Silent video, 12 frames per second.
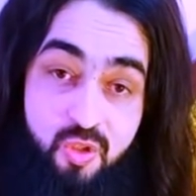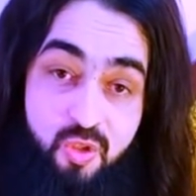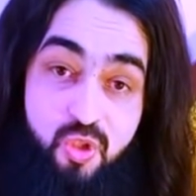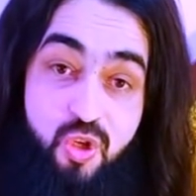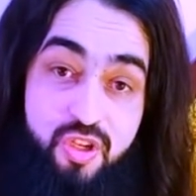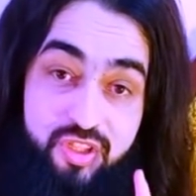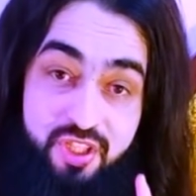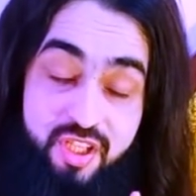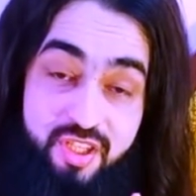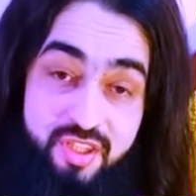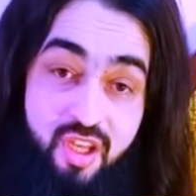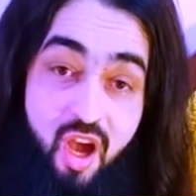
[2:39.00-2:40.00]
जो
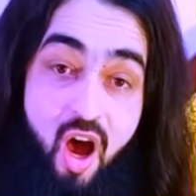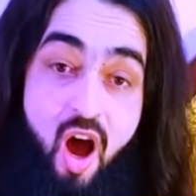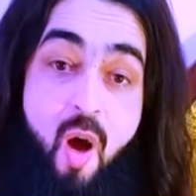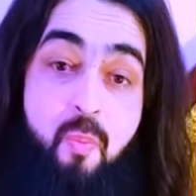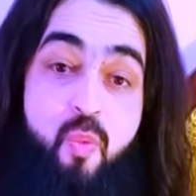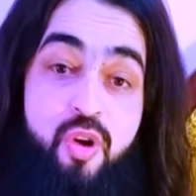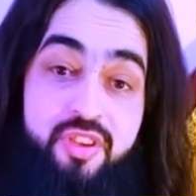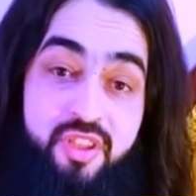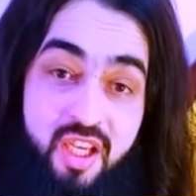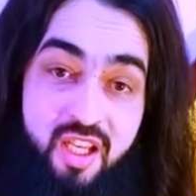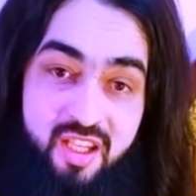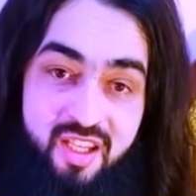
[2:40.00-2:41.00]
चीज़ आपको
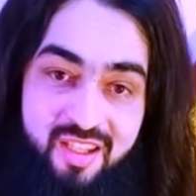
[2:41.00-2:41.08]
दिल